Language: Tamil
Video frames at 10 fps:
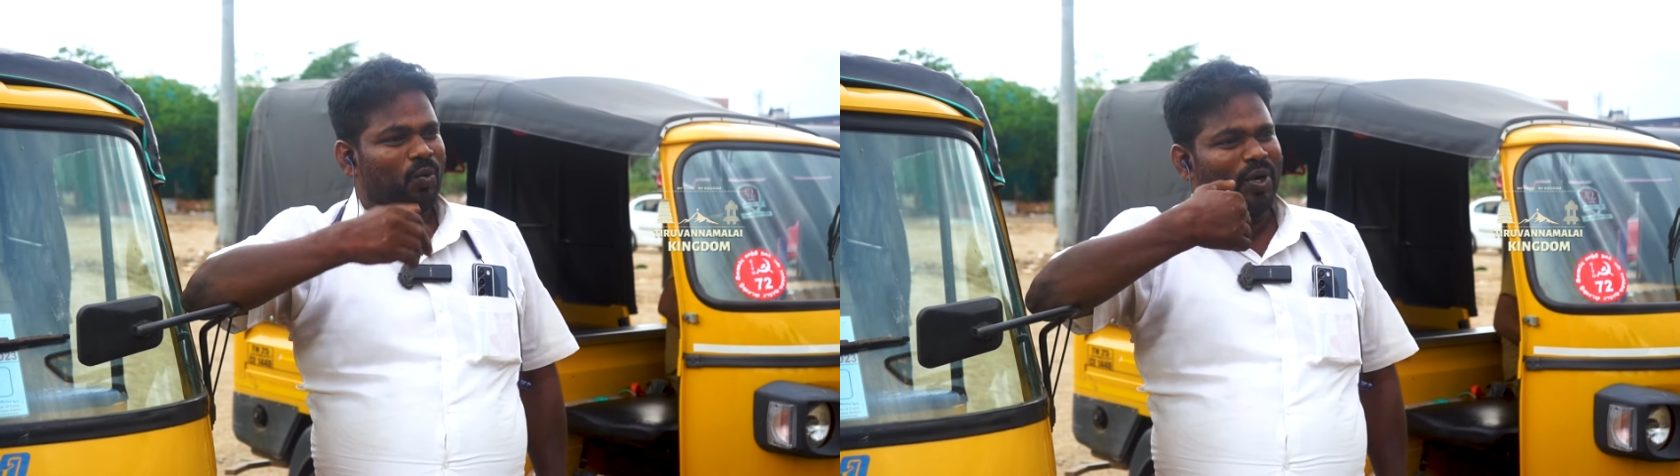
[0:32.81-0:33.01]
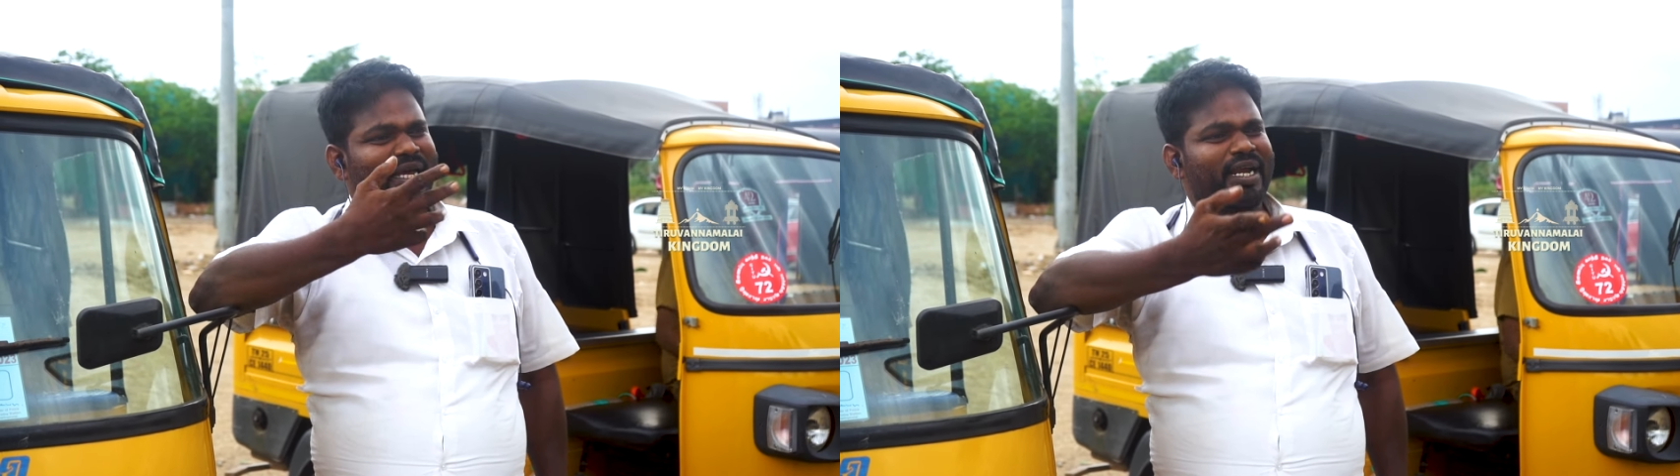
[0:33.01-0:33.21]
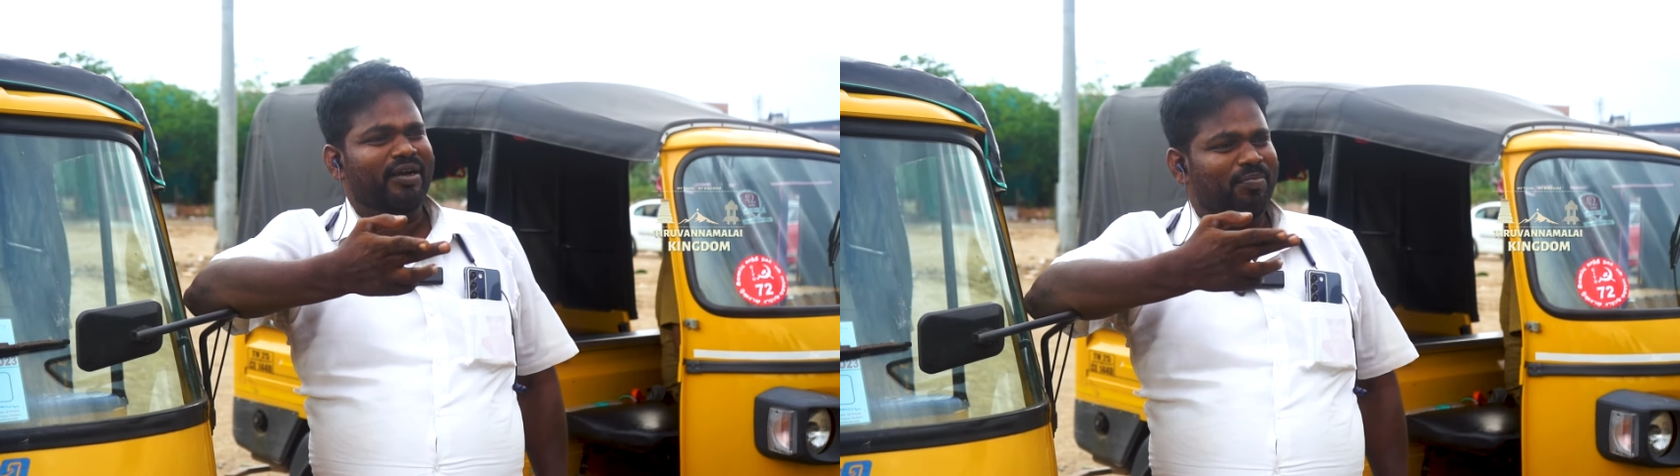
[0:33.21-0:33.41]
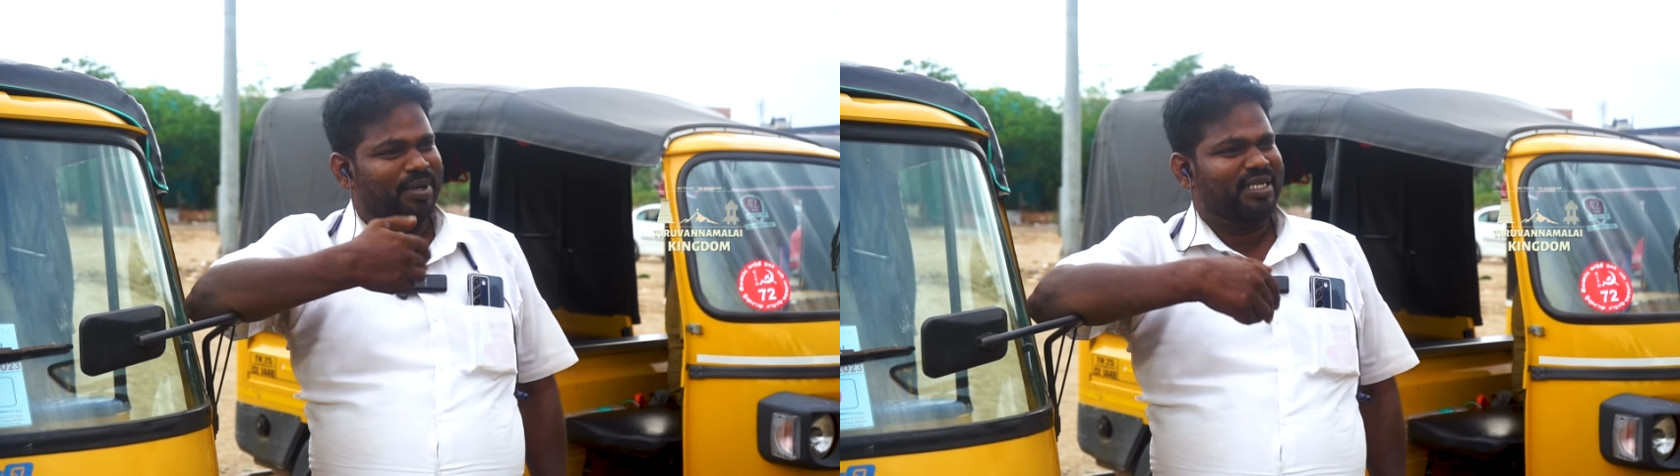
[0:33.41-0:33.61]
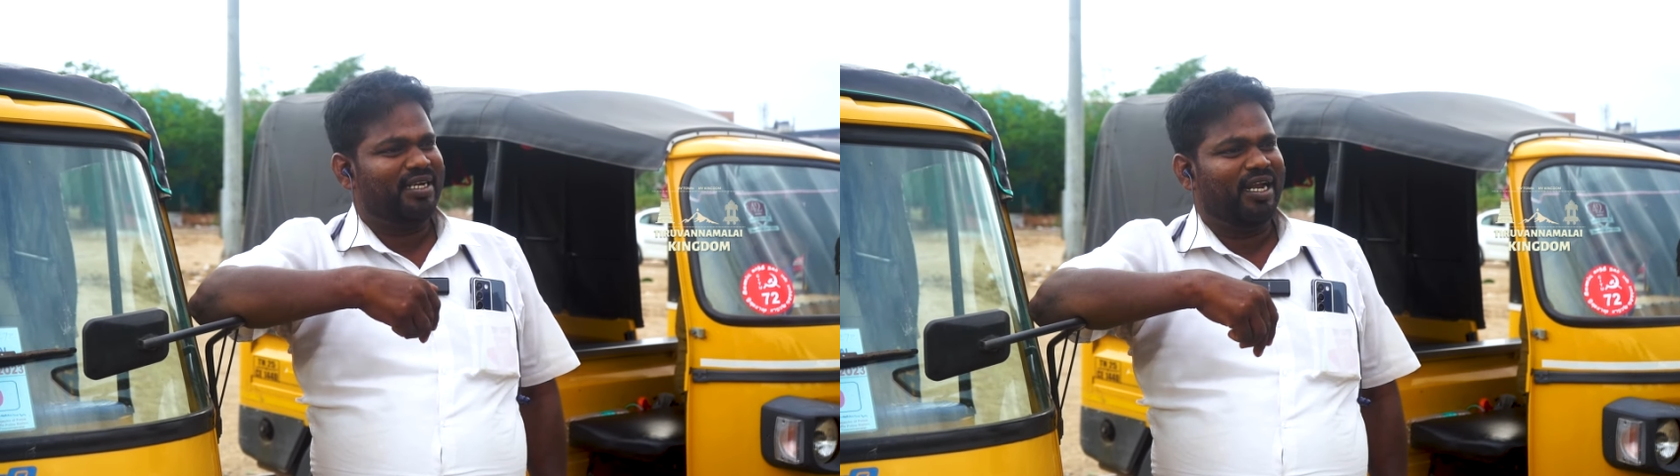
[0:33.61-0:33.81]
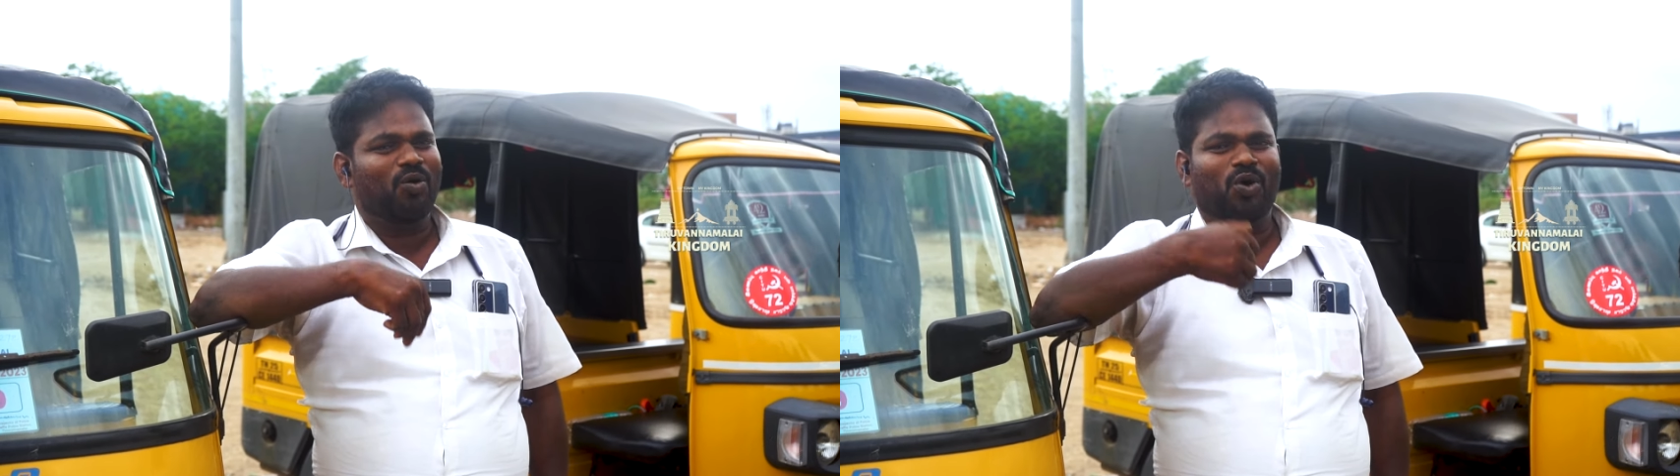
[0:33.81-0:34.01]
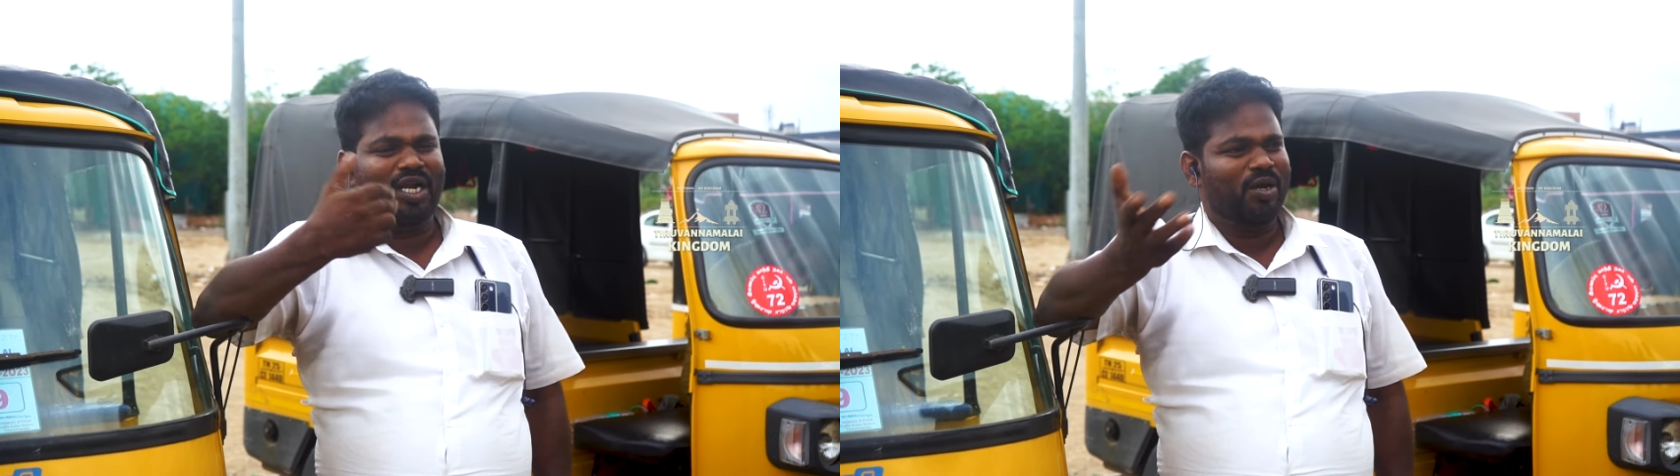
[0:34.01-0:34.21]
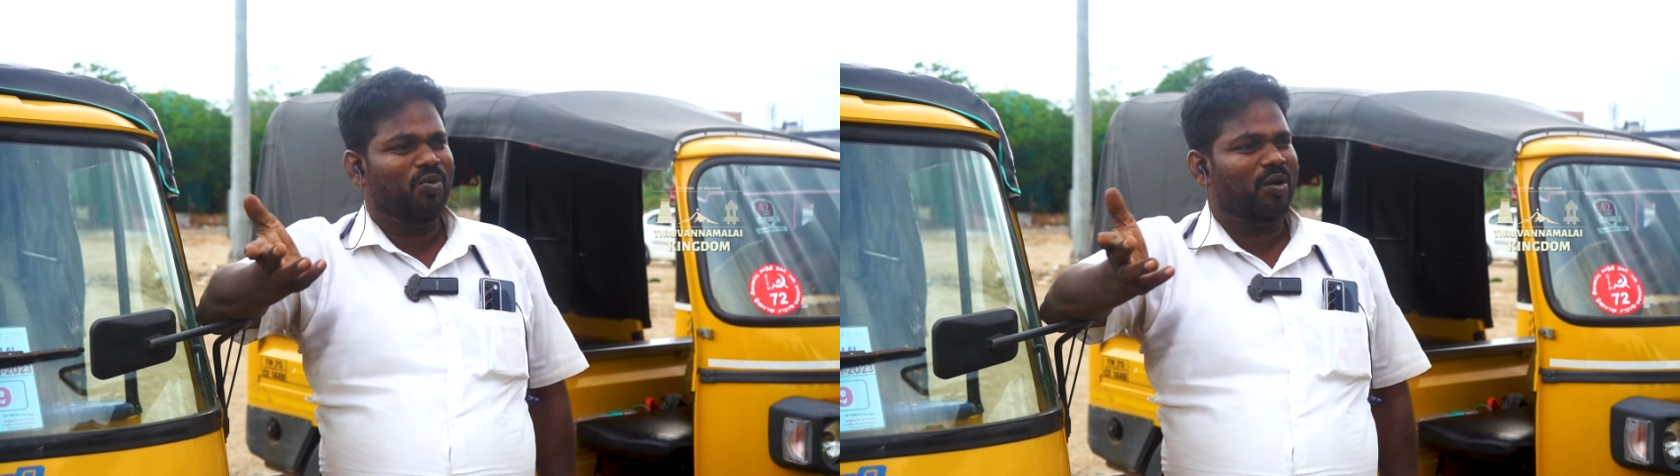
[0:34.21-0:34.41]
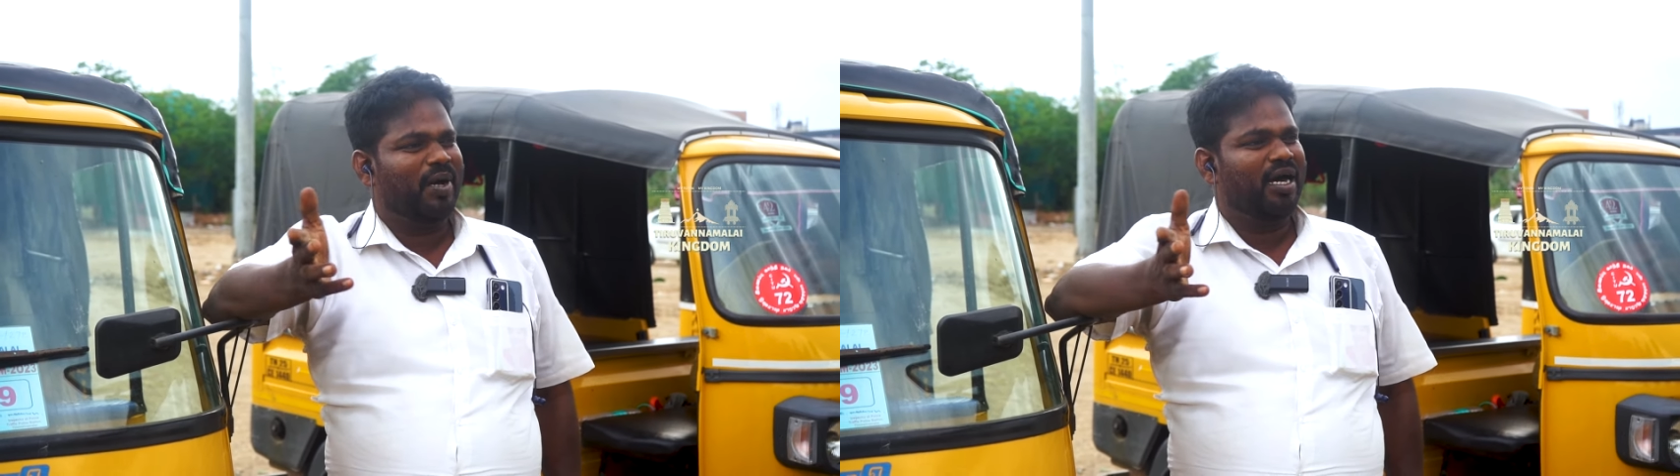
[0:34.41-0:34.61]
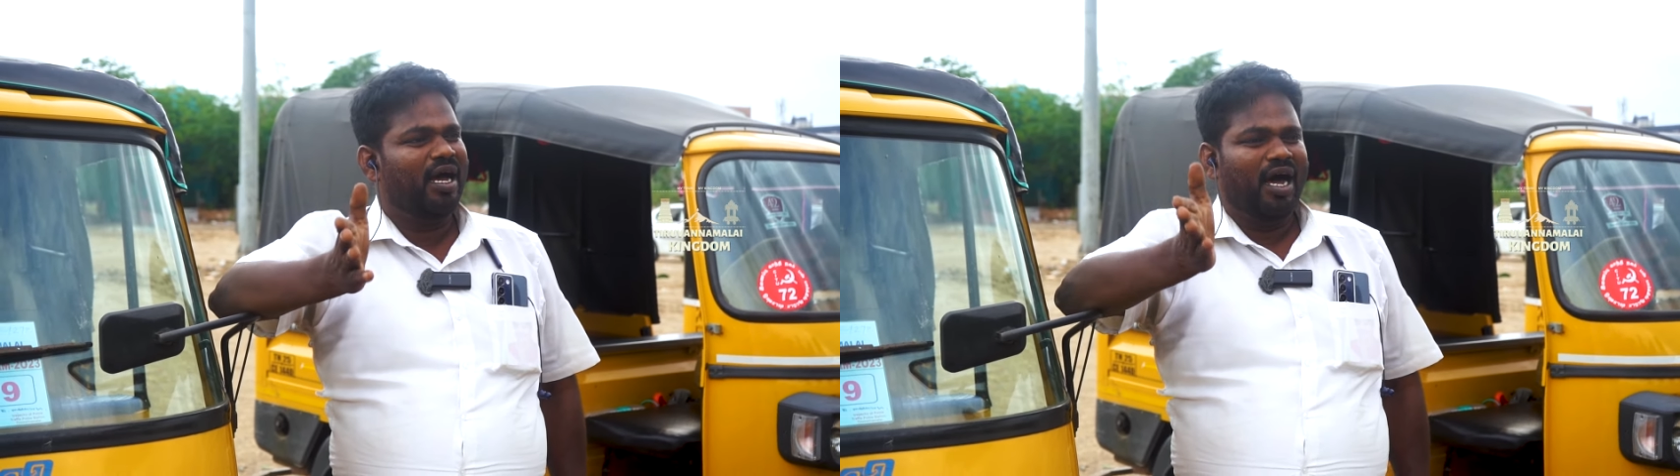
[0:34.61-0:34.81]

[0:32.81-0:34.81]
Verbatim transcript: உனக்கு எனக்கு பிரச்சனைனா கோர்ட்டுக்கு போனோமா